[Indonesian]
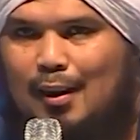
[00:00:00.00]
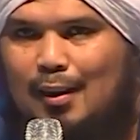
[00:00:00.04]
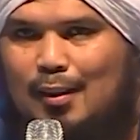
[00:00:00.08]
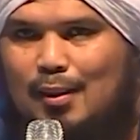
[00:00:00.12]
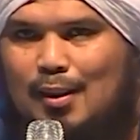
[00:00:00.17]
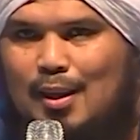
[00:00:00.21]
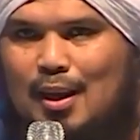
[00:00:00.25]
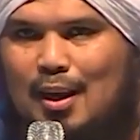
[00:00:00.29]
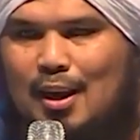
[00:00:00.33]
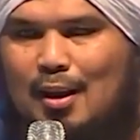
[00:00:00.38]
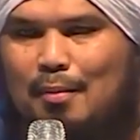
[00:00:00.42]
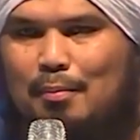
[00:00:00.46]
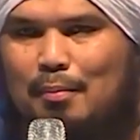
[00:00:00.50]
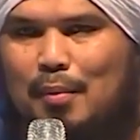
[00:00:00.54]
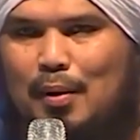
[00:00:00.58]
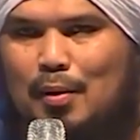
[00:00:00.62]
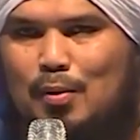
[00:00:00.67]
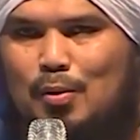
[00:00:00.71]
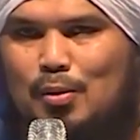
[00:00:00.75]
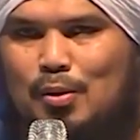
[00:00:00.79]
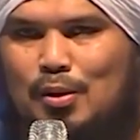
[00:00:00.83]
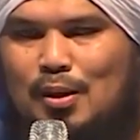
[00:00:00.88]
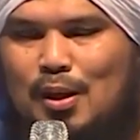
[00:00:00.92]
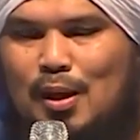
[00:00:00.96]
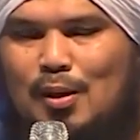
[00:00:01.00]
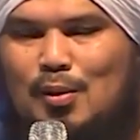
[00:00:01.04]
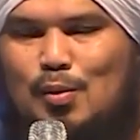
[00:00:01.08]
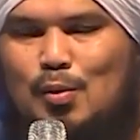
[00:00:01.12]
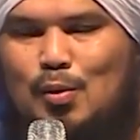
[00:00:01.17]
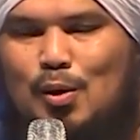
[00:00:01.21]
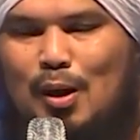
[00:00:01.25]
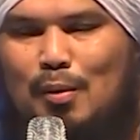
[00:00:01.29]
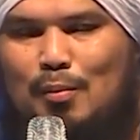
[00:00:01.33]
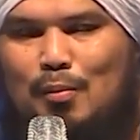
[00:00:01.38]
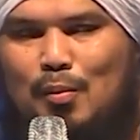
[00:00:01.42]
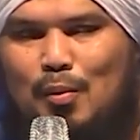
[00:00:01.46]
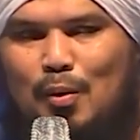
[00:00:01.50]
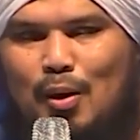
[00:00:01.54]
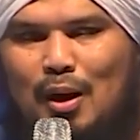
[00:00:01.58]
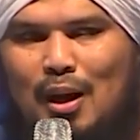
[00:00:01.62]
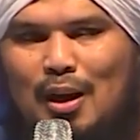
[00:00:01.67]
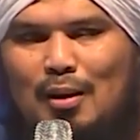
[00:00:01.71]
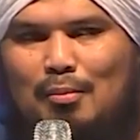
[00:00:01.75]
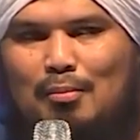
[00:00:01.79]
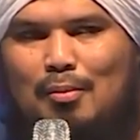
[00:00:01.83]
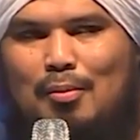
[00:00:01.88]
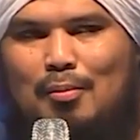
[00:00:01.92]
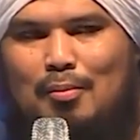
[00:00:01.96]
ketika manusia sudah
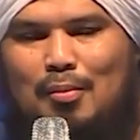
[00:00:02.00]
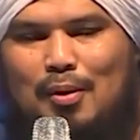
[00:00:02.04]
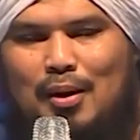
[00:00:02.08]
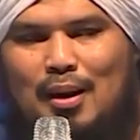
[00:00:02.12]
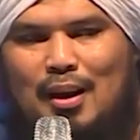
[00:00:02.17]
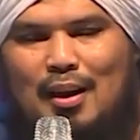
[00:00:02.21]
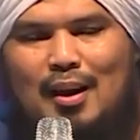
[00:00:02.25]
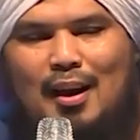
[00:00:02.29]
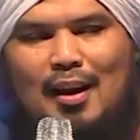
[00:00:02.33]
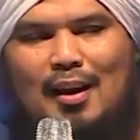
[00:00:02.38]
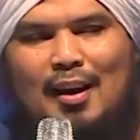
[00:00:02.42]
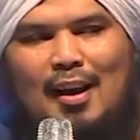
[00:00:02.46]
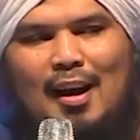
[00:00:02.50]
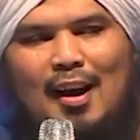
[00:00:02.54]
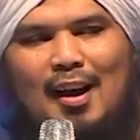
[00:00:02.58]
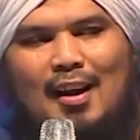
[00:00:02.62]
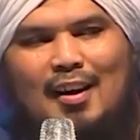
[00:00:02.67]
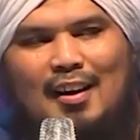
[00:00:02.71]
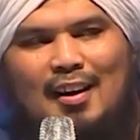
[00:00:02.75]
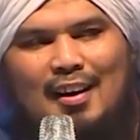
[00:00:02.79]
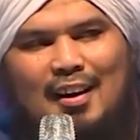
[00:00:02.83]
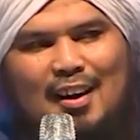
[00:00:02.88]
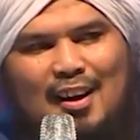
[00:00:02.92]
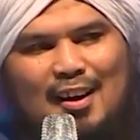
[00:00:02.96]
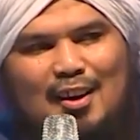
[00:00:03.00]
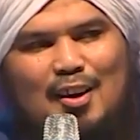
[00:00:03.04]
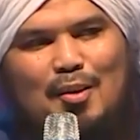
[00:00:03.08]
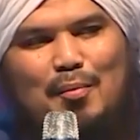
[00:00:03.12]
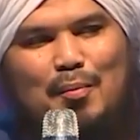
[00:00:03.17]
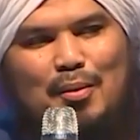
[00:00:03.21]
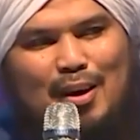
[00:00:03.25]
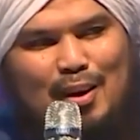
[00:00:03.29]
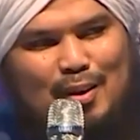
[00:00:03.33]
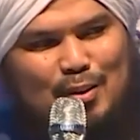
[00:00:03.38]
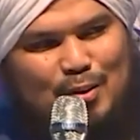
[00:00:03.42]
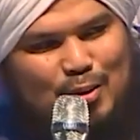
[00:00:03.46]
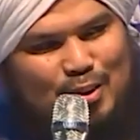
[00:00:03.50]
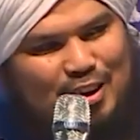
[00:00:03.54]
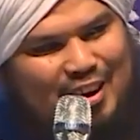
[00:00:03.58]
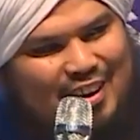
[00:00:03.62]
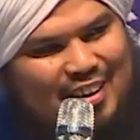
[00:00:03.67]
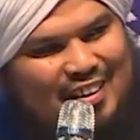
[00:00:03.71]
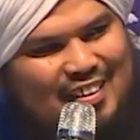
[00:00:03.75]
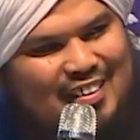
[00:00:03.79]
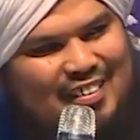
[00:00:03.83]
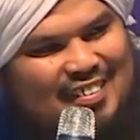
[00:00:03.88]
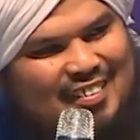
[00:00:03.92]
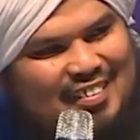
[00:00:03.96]
mulai memberikan harga kepada
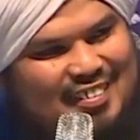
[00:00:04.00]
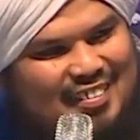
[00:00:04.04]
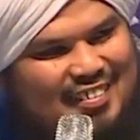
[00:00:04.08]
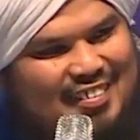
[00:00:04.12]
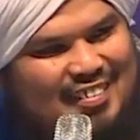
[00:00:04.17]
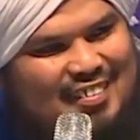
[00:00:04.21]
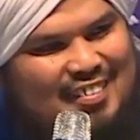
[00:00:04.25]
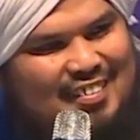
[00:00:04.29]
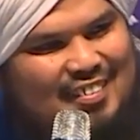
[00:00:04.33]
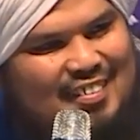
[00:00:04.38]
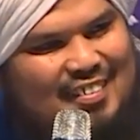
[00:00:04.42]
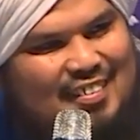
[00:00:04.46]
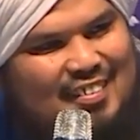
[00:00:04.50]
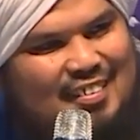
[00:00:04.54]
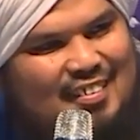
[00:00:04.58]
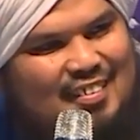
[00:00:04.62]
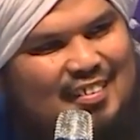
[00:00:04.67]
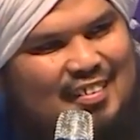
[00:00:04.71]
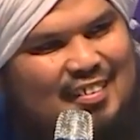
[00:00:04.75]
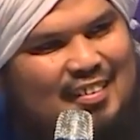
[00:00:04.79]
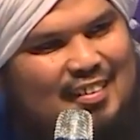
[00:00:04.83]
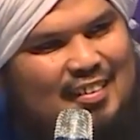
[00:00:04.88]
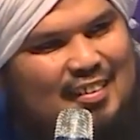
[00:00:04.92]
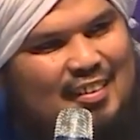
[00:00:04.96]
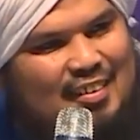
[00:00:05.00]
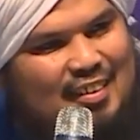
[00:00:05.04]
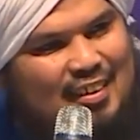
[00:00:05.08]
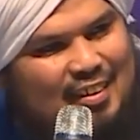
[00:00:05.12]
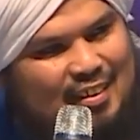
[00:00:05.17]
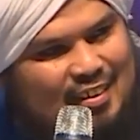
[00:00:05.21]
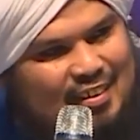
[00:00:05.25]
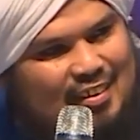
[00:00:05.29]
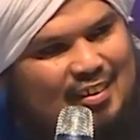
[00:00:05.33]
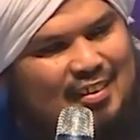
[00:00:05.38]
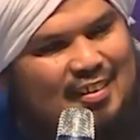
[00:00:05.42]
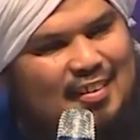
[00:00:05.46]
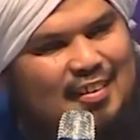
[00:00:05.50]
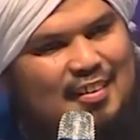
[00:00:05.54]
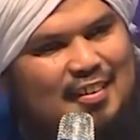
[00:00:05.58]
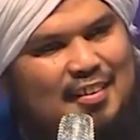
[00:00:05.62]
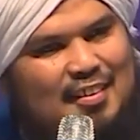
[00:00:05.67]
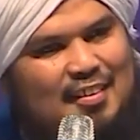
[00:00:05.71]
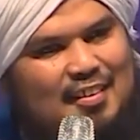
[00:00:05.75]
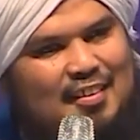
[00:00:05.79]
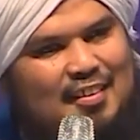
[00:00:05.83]
dunia. Ya.